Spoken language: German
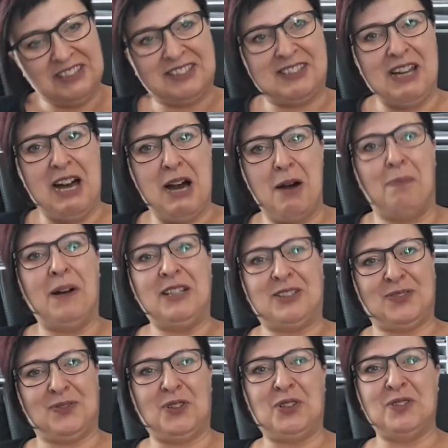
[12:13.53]
erste
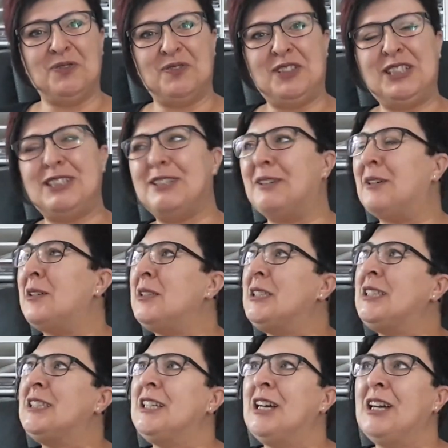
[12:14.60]
Arbeitswoche wieder.
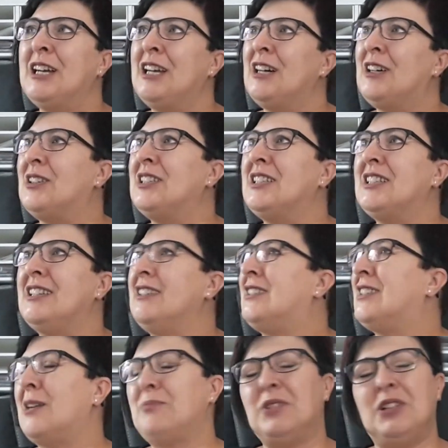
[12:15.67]
Und
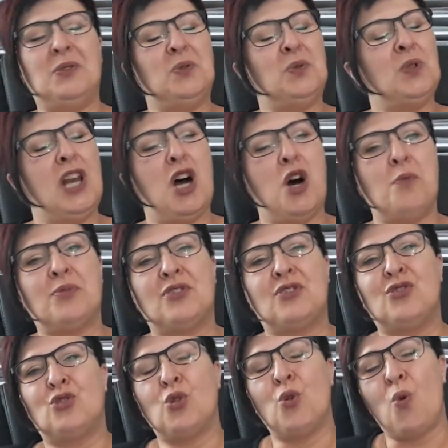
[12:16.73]
ich habe den Urlaub
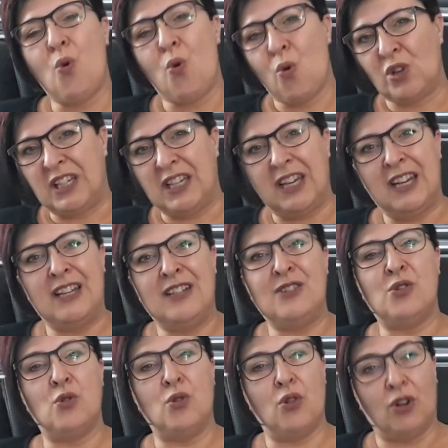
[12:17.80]
so
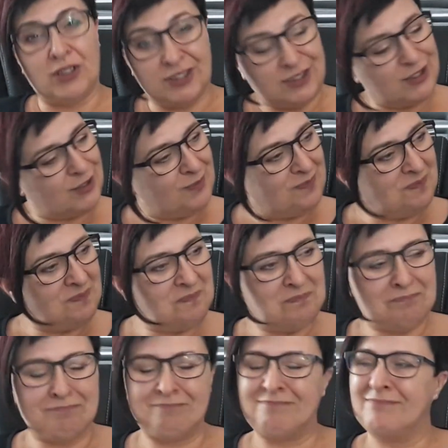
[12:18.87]
genossen.
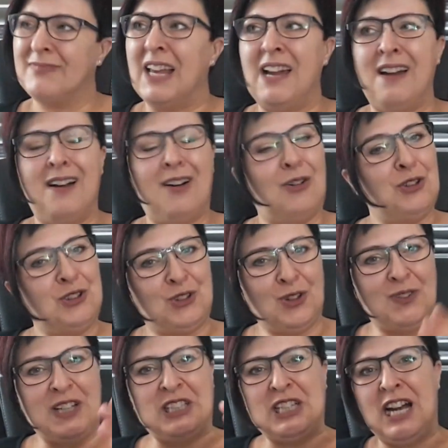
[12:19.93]
Und
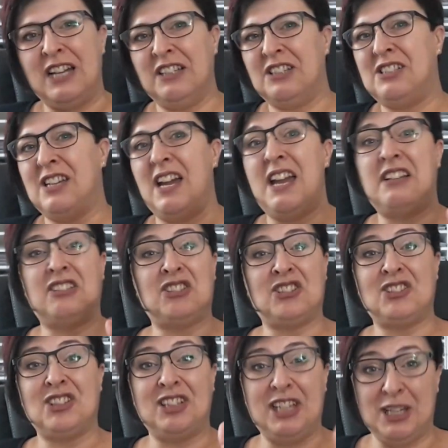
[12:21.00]
sowas kann ich ja
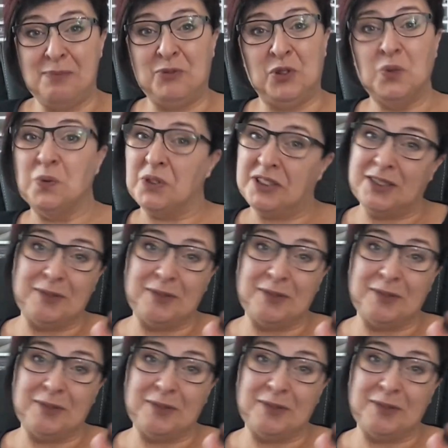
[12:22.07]
extrem gut.